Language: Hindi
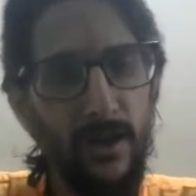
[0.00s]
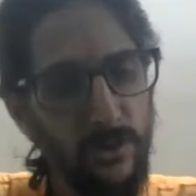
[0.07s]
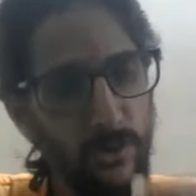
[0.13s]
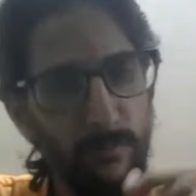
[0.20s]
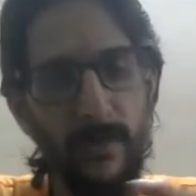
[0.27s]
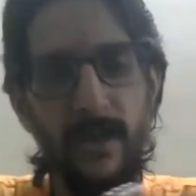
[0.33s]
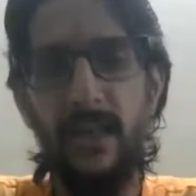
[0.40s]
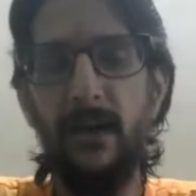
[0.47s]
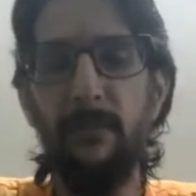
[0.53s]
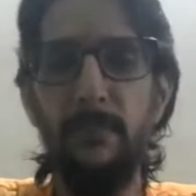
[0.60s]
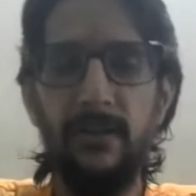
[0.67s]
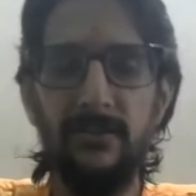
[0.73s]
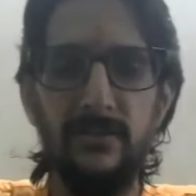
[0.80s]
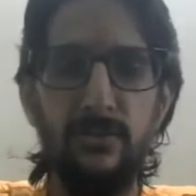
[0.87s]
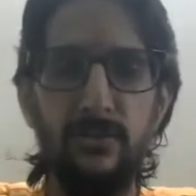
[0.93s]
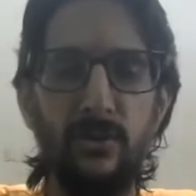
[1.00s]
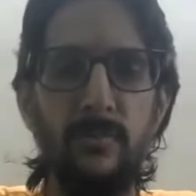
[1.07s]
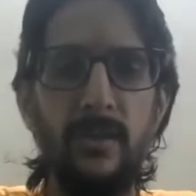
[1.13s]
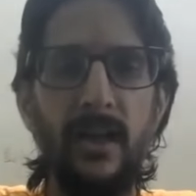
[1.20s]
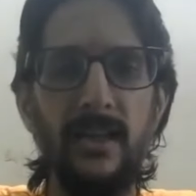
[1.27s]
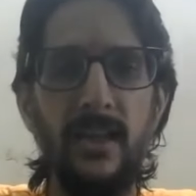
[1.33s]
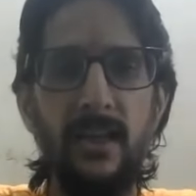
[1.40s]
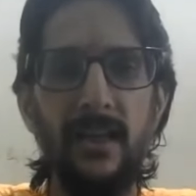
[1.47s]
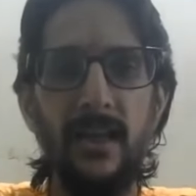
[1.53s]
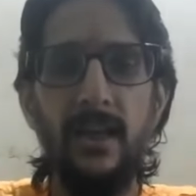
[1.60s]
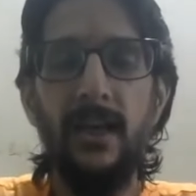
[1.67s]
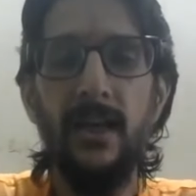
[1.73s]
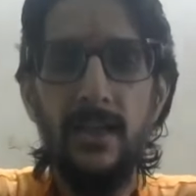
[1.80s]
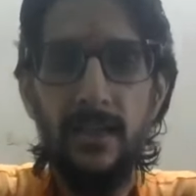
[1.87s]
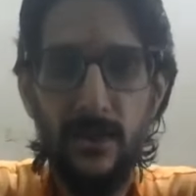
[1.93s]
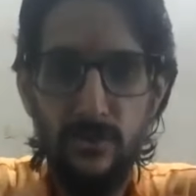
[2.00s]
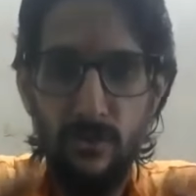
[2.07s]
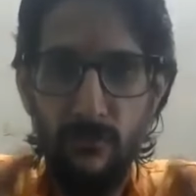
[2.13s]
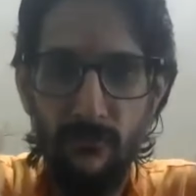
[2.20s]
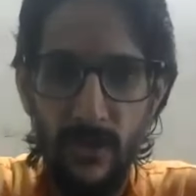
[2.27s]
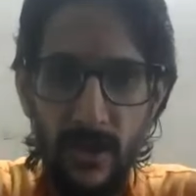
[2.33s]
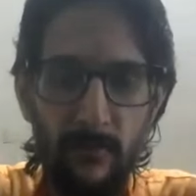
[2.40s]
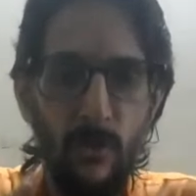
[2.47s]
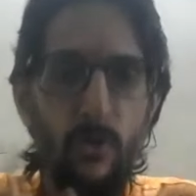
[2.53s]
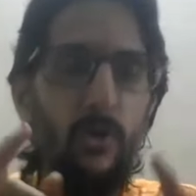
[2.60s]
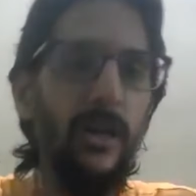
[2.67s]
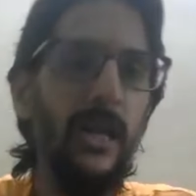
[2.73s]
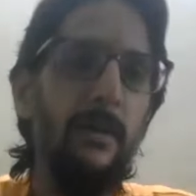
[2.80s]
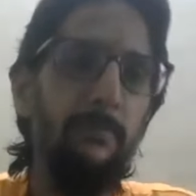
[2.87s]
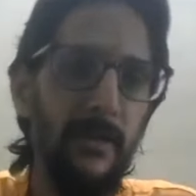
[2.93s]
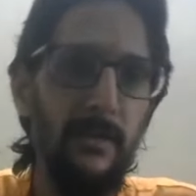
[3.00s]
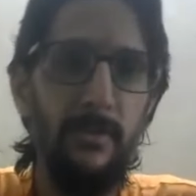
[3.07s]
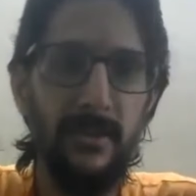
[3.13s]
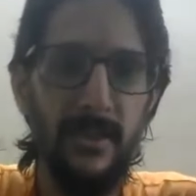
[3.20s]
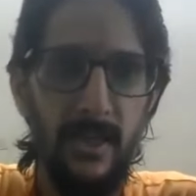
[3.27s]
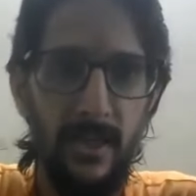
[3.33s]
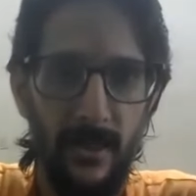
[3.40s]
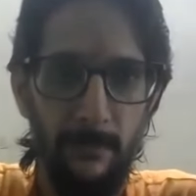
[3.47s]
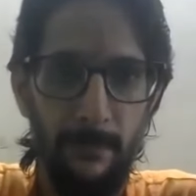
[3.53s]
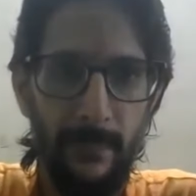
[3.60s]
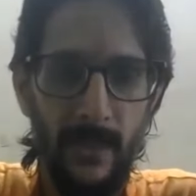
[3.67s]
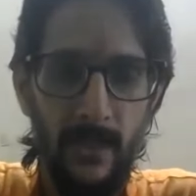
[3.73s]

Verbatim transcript: तो पहला प्रश्न तो मेरा यही है कि जो वर्म होल आपने बताया